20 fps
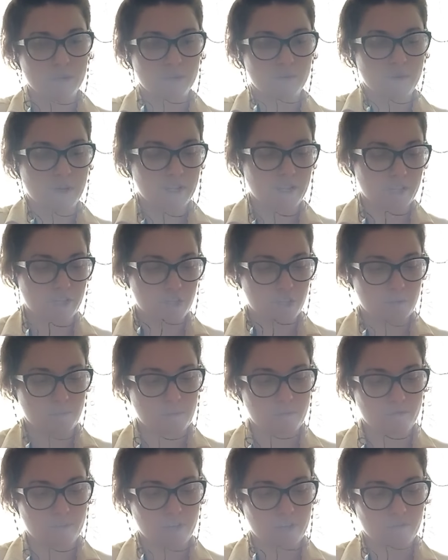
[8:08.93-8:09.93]
zła na
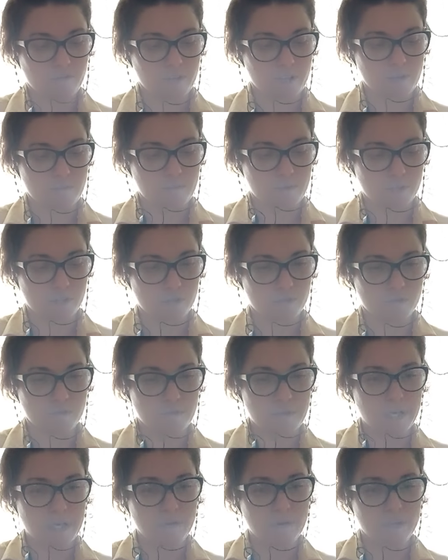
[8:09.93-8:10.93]
Ciebie w tej chwili. Masz
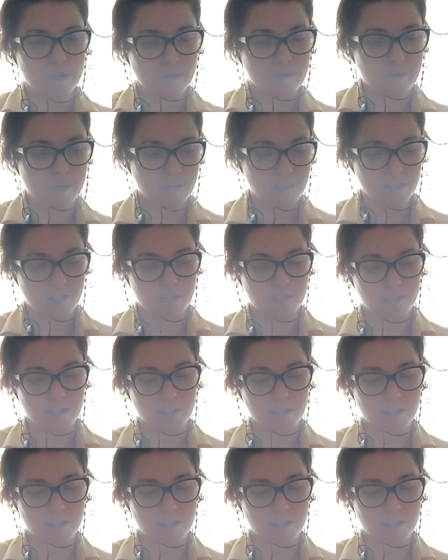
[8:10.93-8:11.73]
wspaniałe, dobre serce.